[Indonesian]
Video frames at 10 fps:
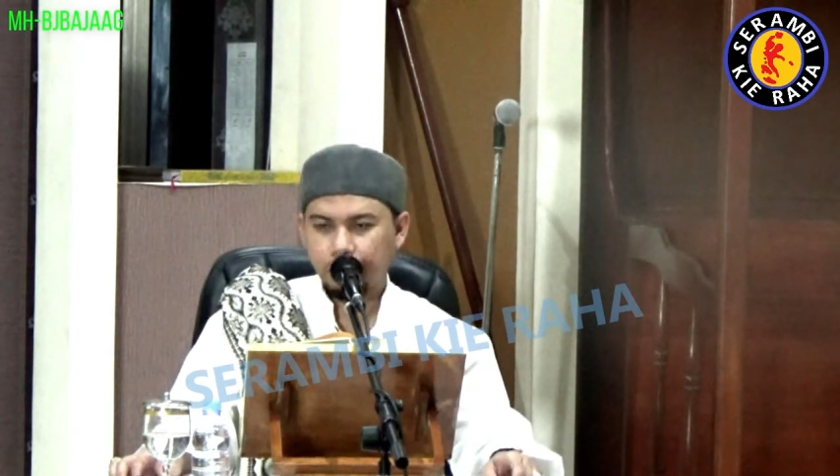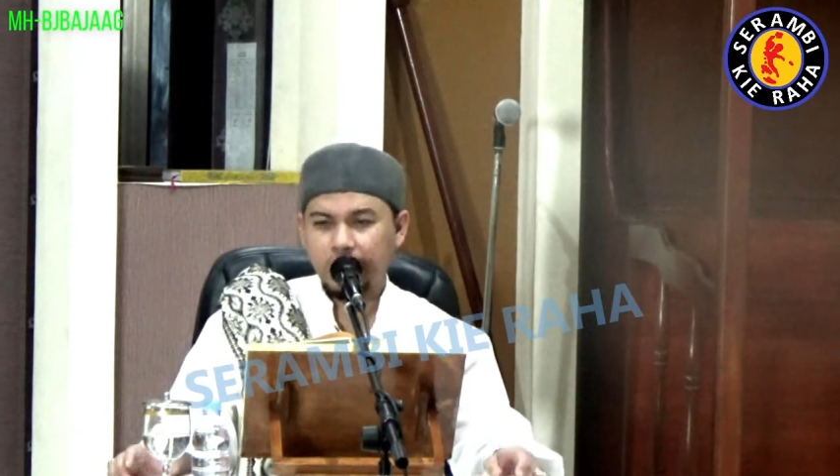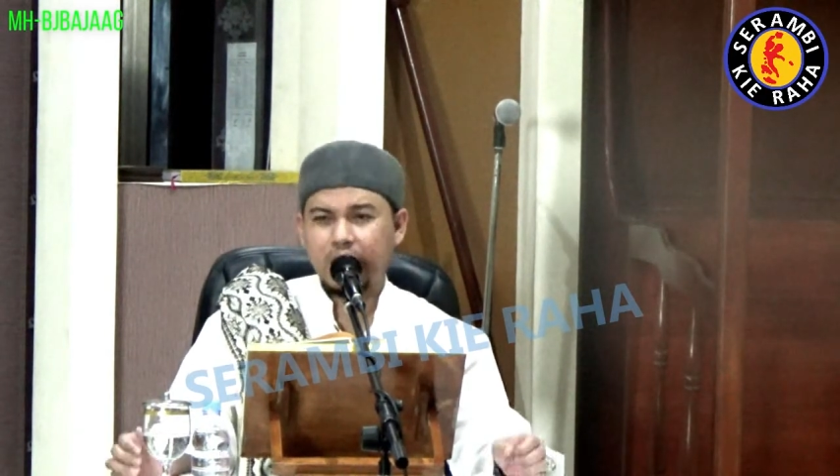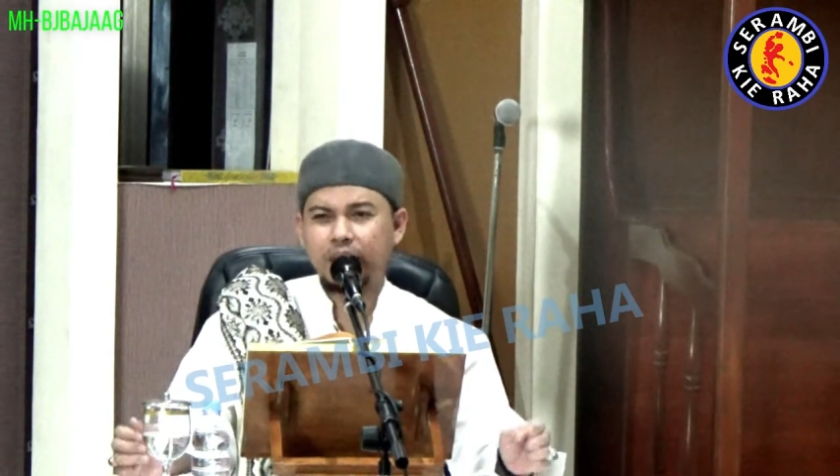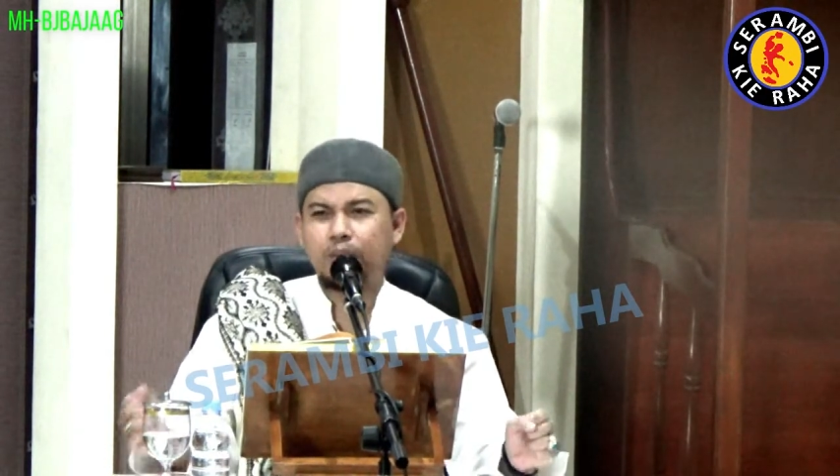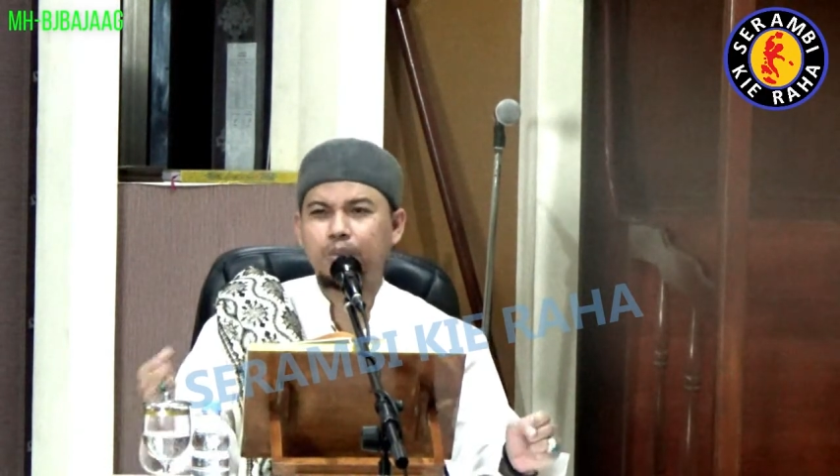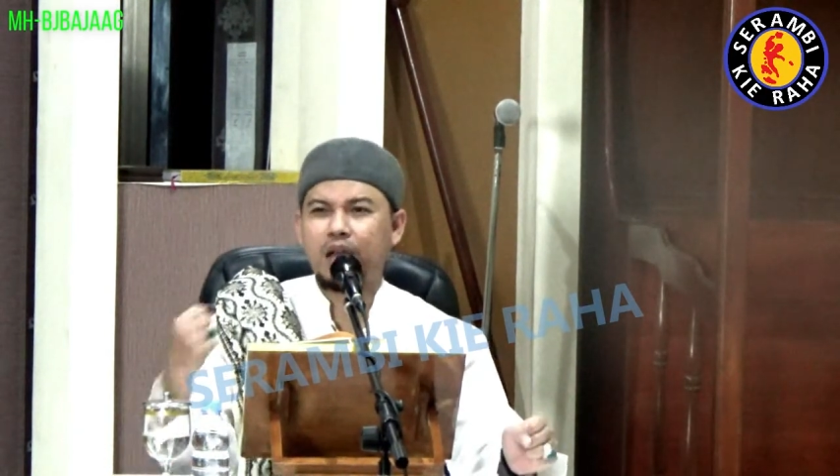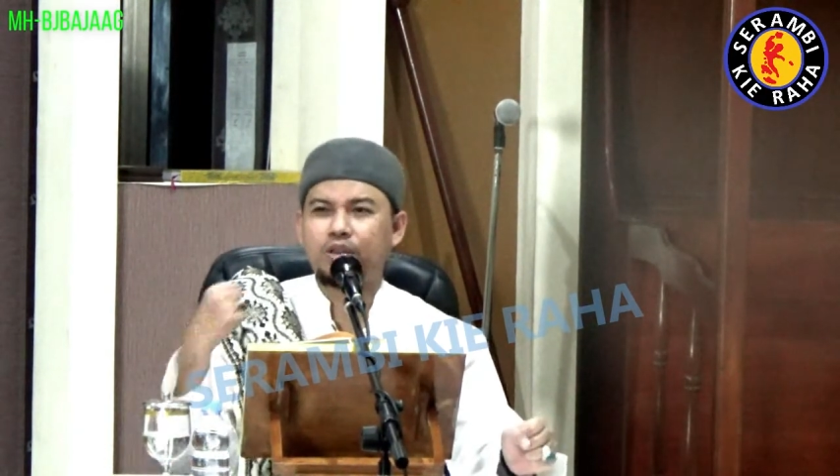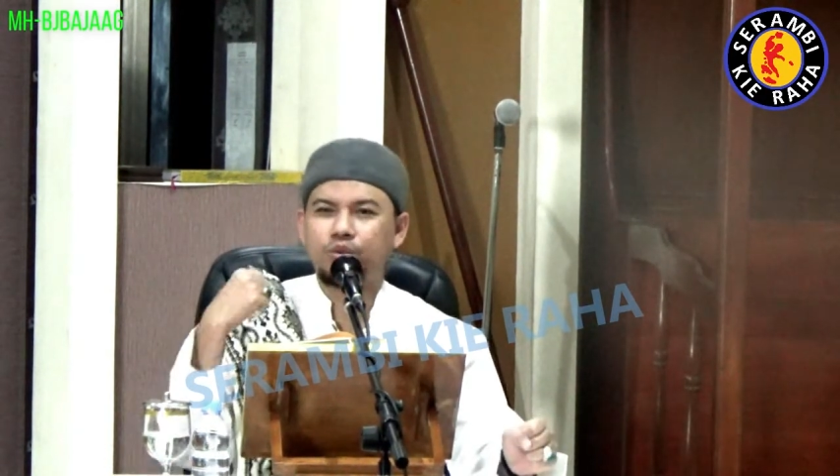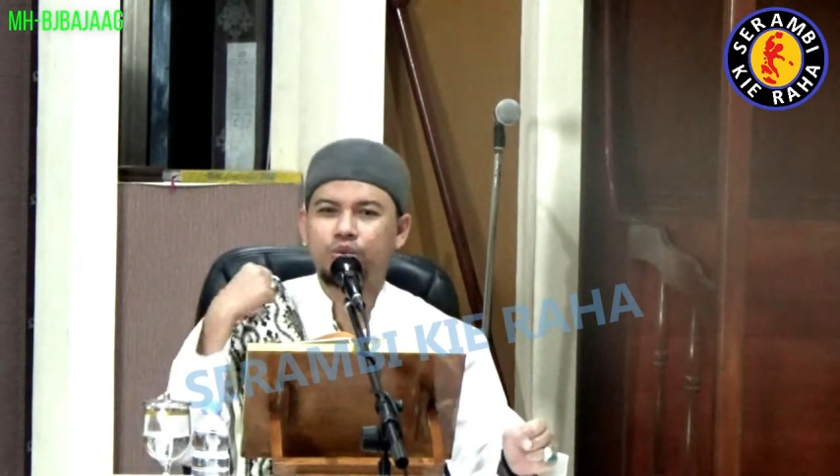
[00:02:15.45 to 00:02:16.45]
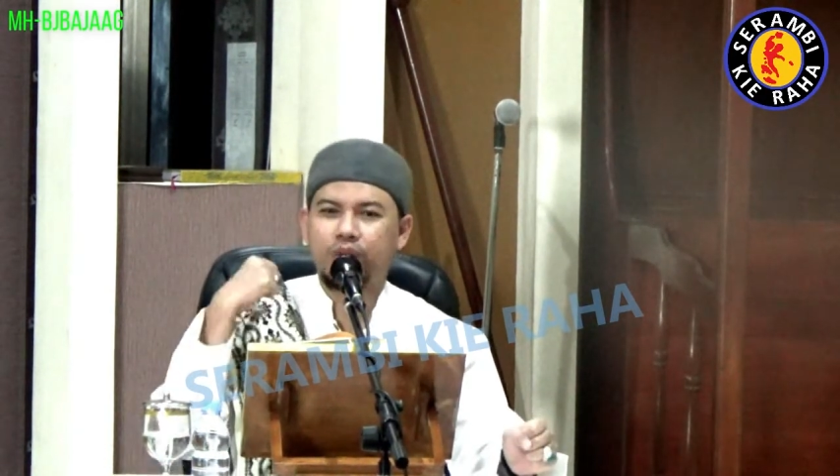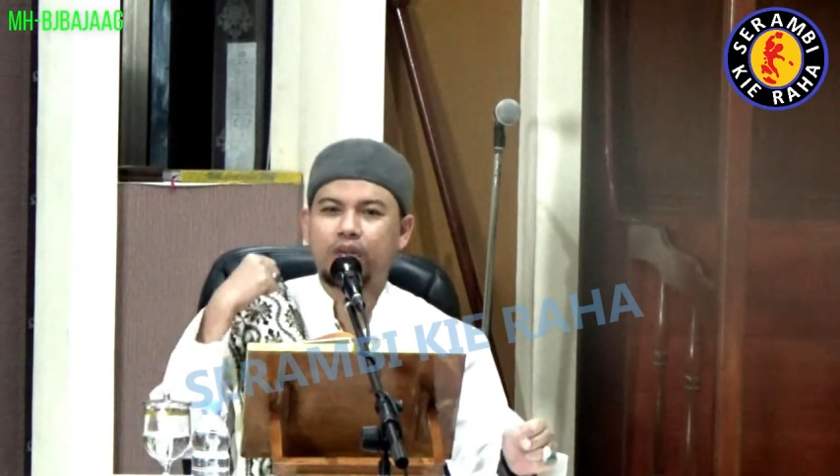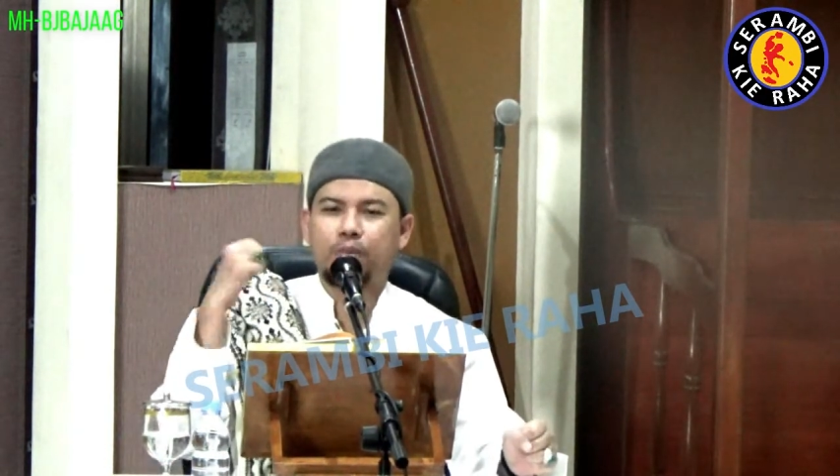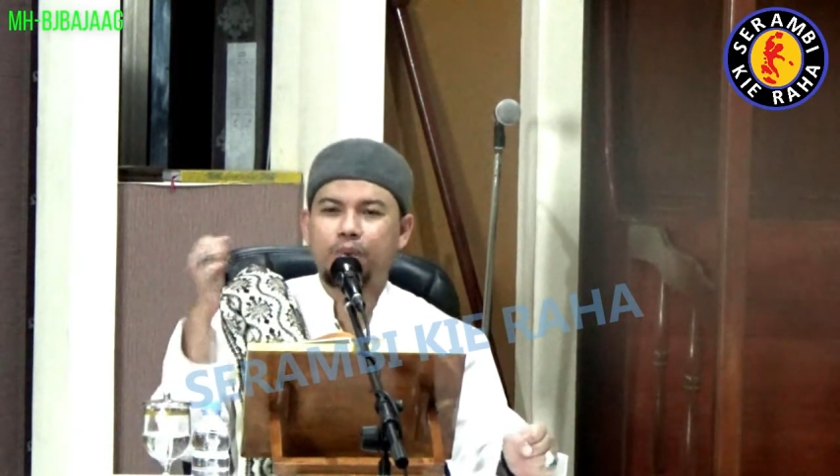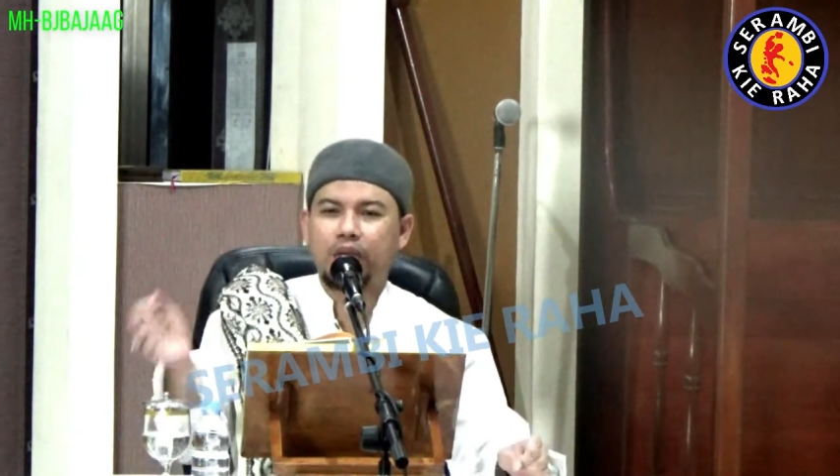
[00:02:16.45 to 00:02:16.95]
makanya baju
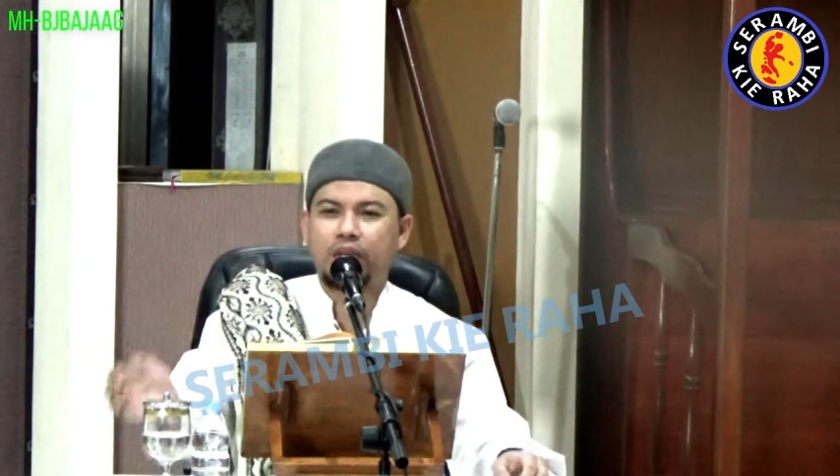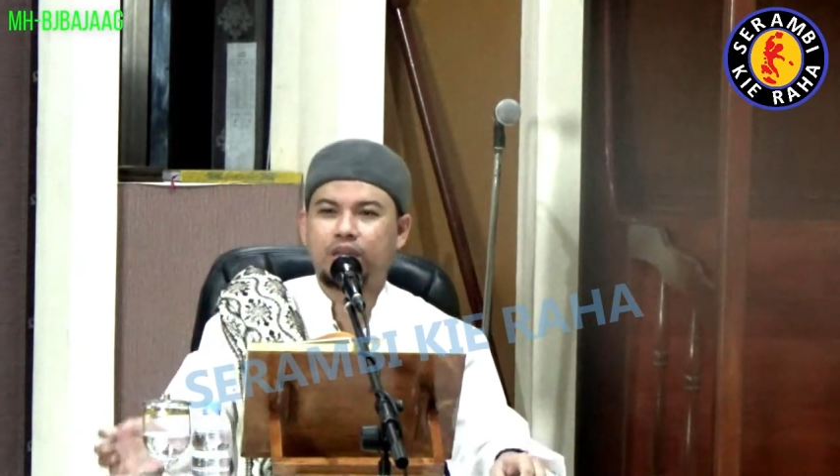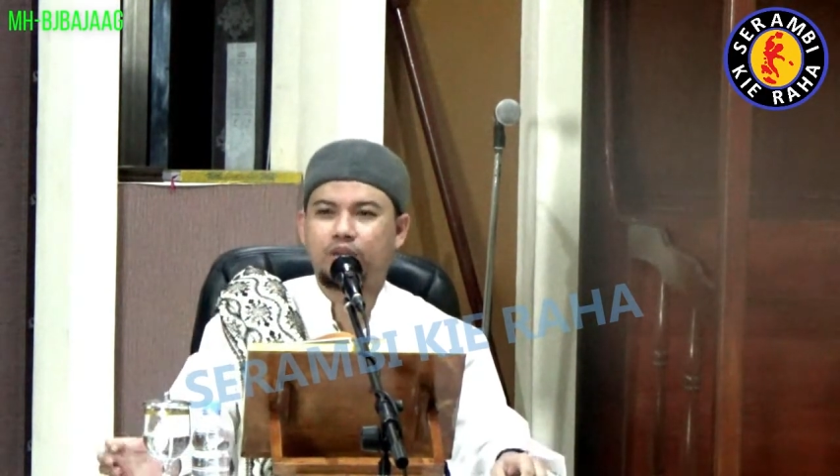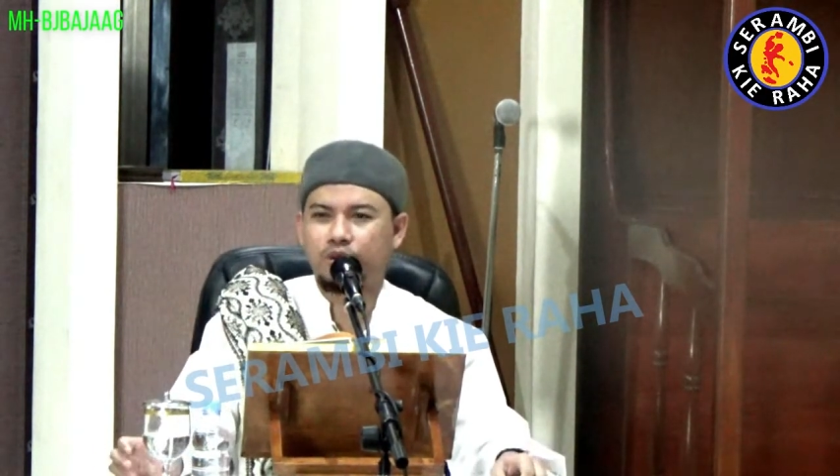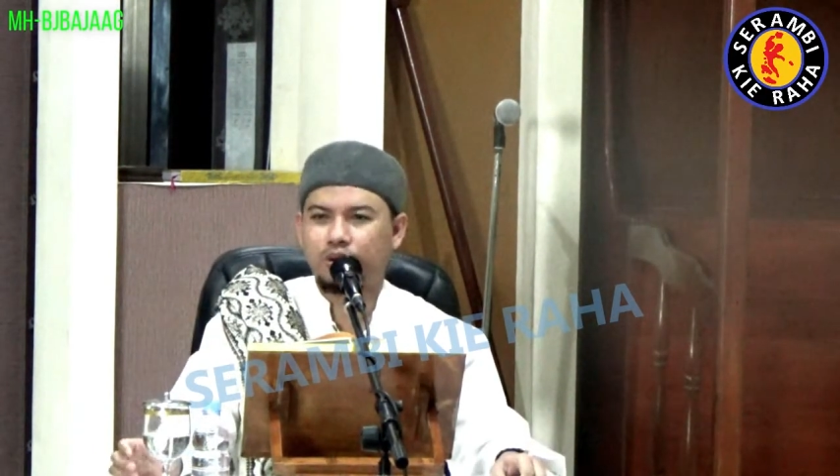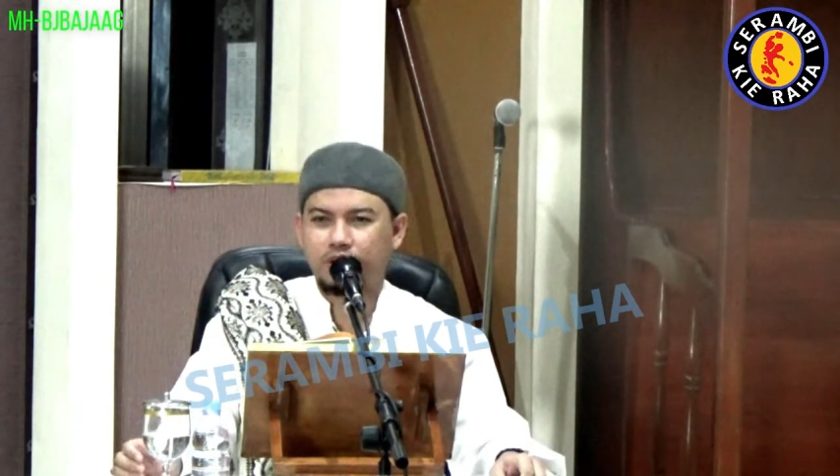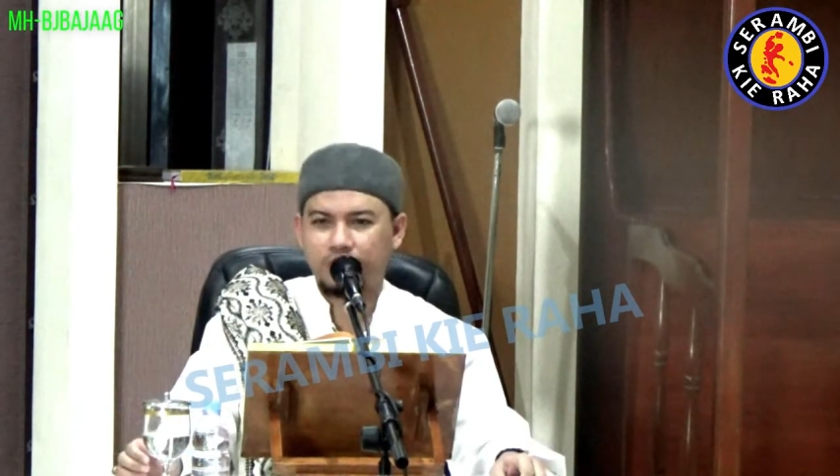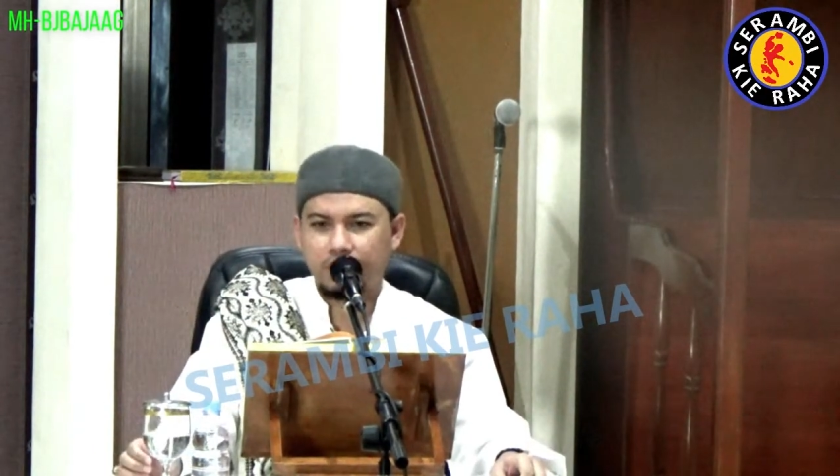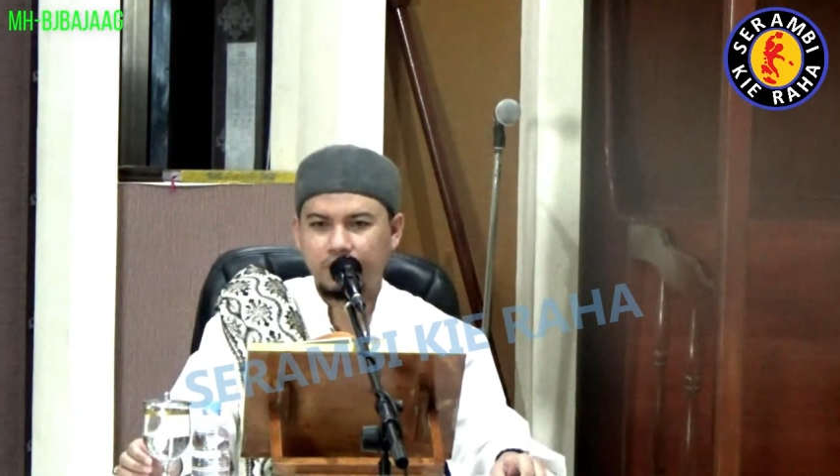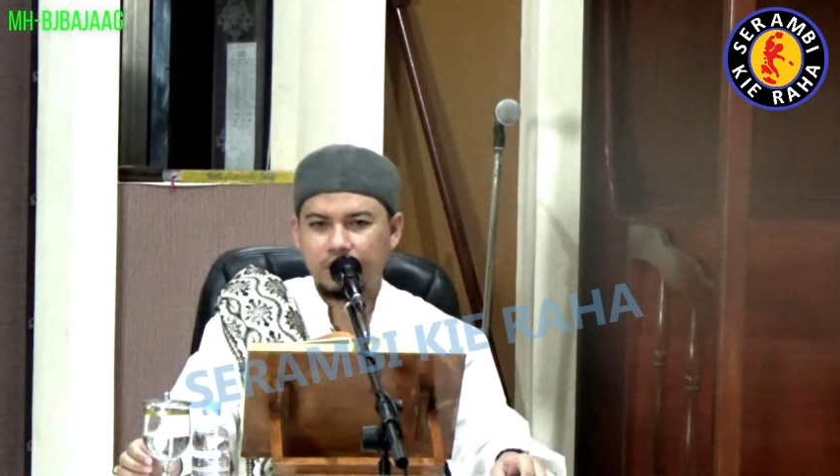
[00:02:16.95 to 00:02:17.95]
yang dipakai tidur